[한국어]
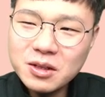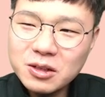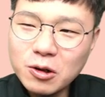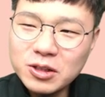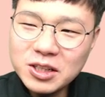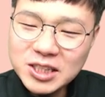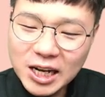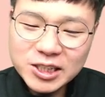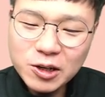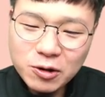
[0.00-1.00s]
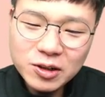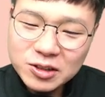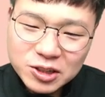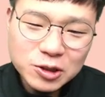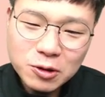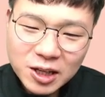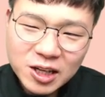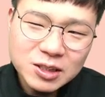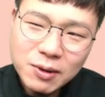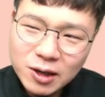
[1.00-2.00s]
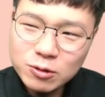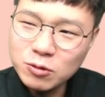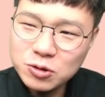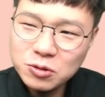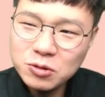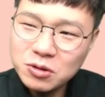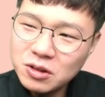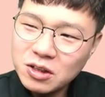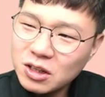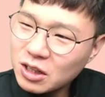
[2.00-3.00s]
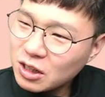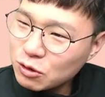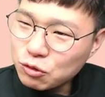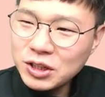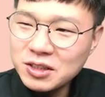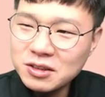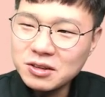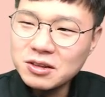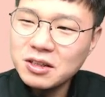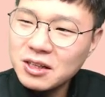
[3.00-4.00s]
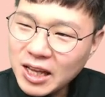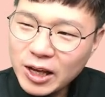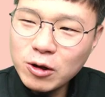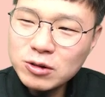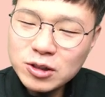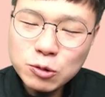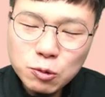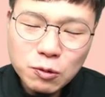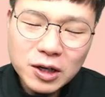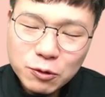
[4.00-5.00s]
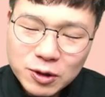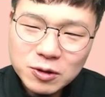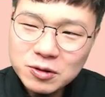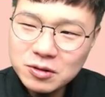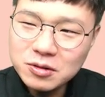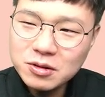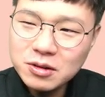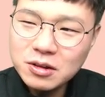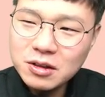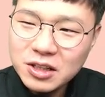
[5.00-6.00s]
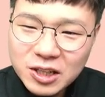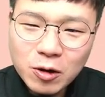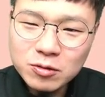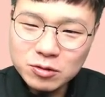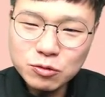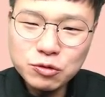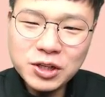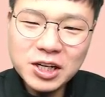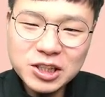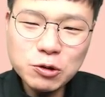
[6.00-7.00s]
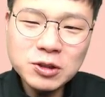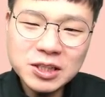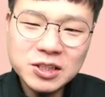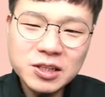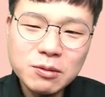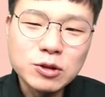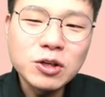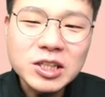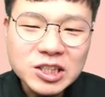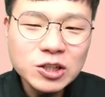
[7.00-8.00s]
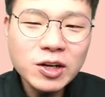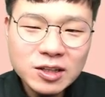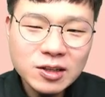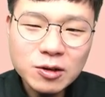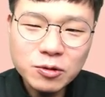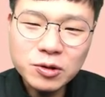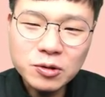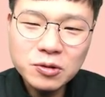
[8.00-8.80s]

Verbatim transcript: 그러니 자제력이나 의지력을 탓하지 말라는 거죠. 우리는 다이어트에 성공하기 위해서는 이런 우리의 식욕 자체를 먼저 인정해야 된다는 거예요.